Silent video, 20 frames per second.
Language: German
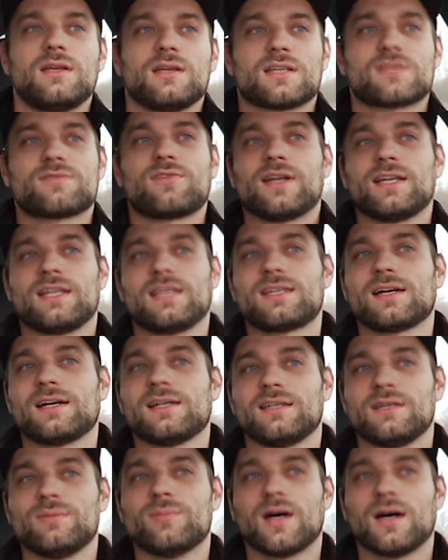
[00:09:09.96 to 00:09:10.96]
Das fand ich
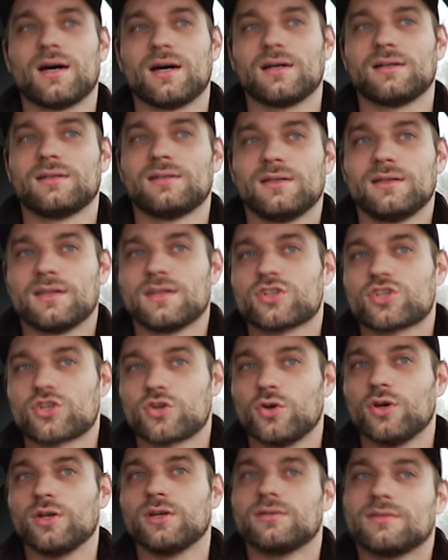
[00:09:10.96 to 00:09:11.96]
halt immer
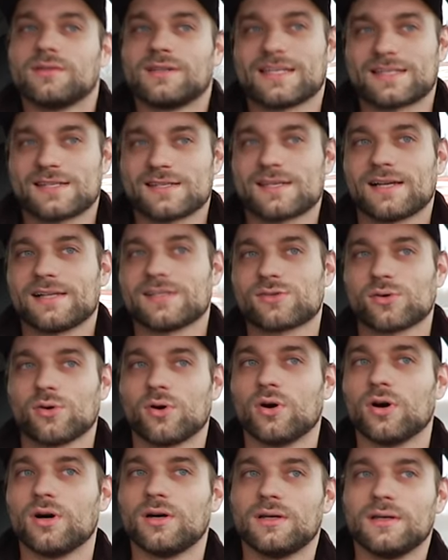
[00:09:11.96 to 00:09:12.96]
schön. Das ist halt
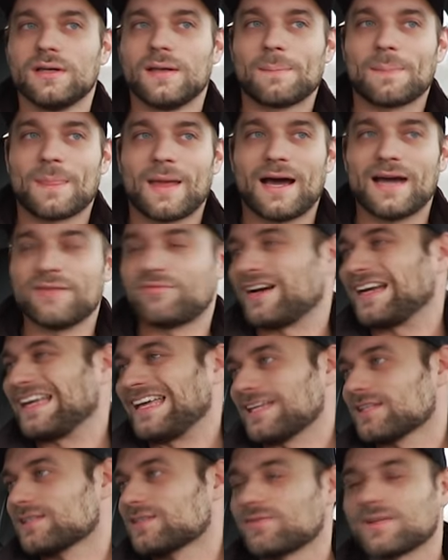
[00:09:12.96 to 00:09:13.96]
so einfach
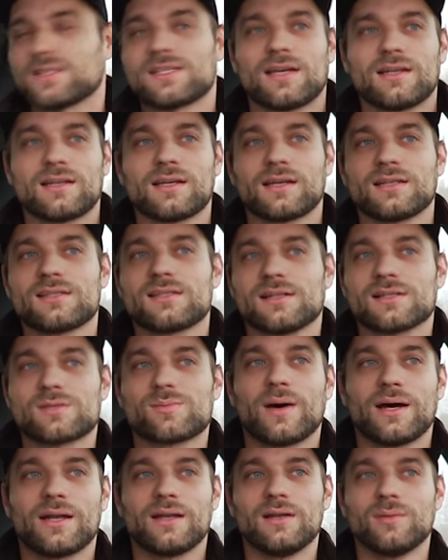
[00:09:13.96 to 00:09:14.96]
ganz was anderes
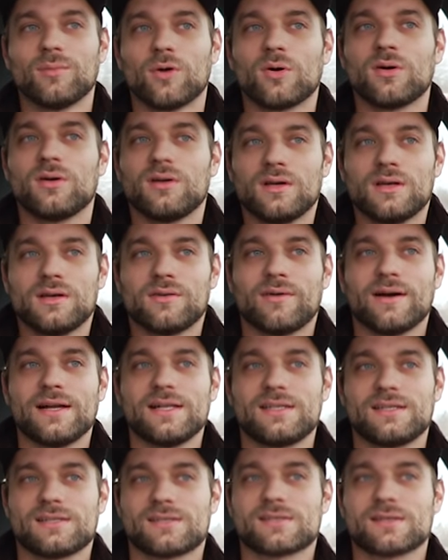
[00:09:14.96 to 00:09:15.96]
als meine Limo,
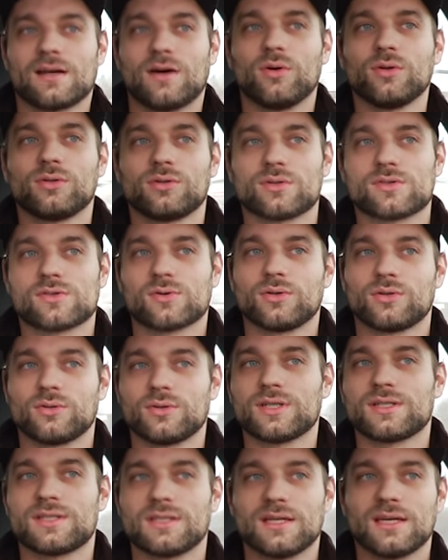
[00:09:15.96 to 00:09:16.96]
weil dieses Auto so
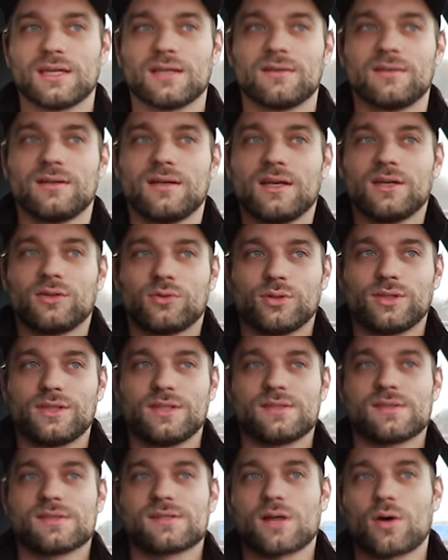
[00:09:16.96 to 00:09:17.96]
durch, den, durch
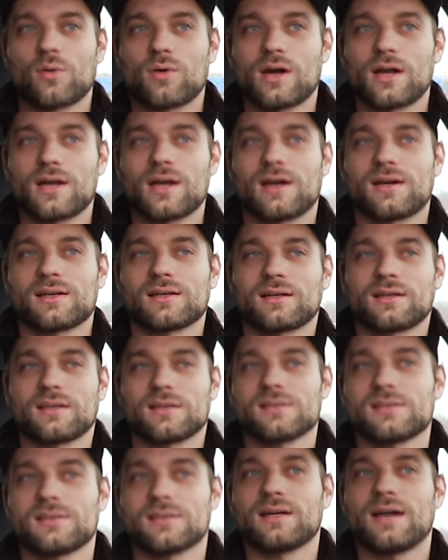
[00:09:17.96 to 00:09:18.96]
diesen
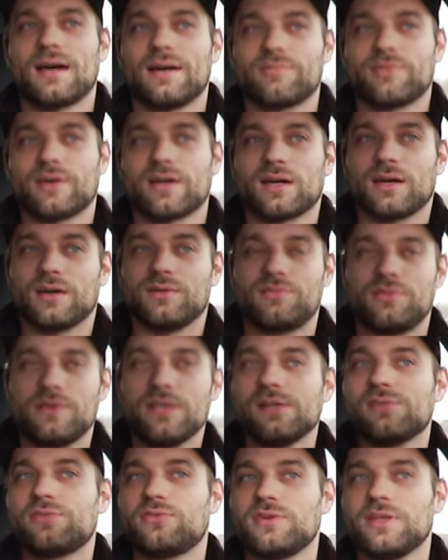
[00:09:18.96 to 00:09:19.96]
Saugercharakteristik einfach
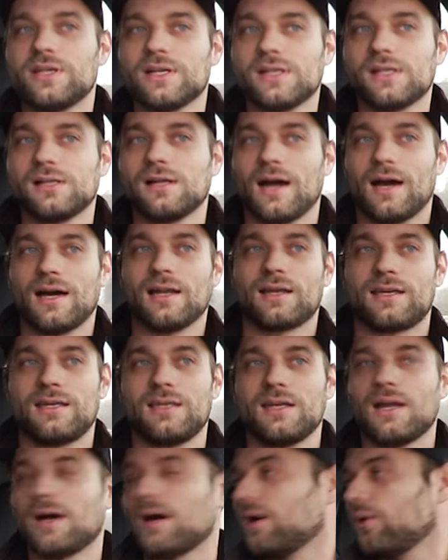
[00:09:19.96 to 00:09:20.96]
viel, viel
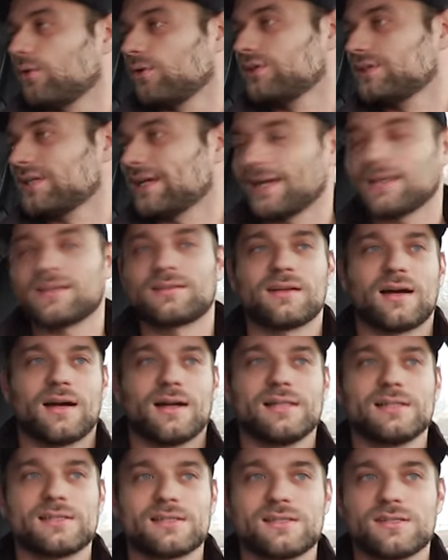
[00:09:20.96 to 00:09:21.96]
agiler und direkter
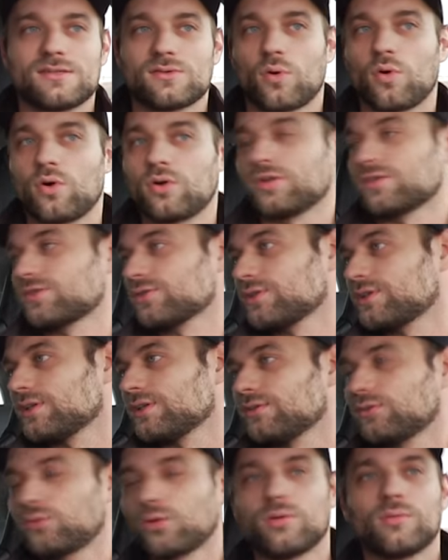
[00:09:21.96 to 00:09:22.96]
als diese
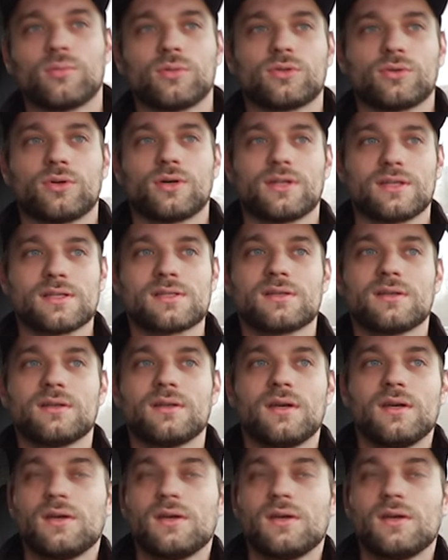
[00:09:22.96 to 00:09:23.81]
hochgezüchteten Turbomotoren ist.